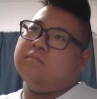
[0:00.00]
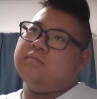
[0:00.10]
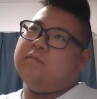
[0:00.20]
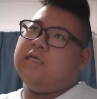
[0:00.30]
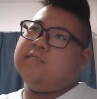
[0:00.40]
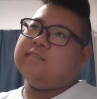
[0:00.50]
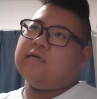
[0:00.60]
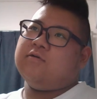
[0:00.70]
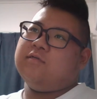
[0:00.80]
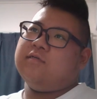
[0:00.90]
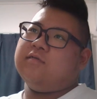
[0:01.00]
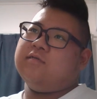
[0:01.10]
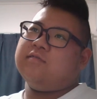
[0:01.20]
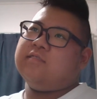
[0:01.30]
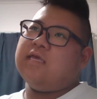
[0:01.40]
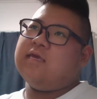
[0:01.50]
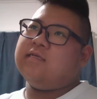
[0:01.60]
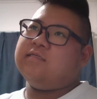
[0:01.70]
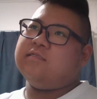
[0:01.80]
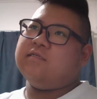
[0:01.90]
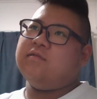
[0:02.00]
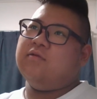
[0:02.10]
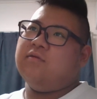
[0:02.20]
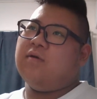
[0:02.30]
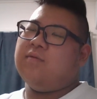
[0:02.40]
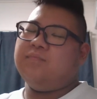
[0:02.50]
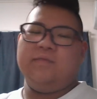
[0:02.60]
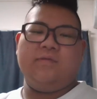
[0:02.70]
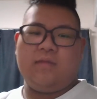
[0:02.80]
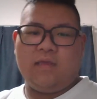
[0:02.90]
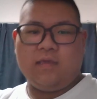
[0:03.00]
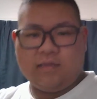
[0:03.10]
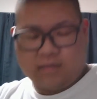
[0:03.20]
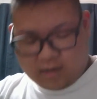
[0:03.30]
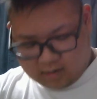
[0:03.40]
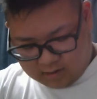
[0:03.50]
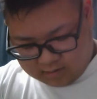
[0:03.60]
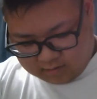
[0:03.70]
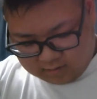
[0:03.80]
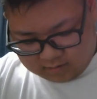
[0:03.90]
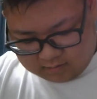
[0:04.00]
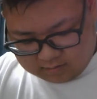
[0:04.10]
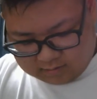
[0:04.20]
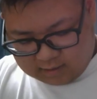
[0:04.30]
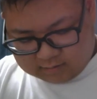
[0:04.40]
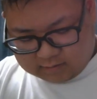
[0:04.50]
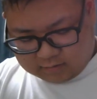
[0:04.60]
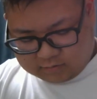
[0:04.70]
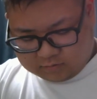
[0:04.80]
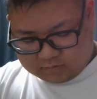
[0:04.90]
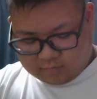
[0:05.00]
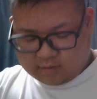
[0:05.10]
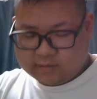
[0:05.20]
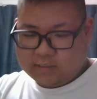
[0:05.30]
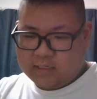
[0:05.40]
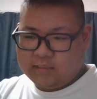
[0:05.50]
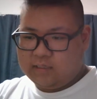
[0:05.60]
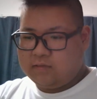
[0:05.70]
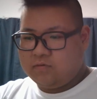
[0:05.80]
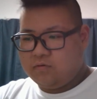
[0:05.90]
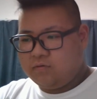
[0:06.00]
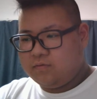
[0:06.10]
原作正義すぎるよね、ワンピースはね。なんか、原作中ってわけじゃないんだけど、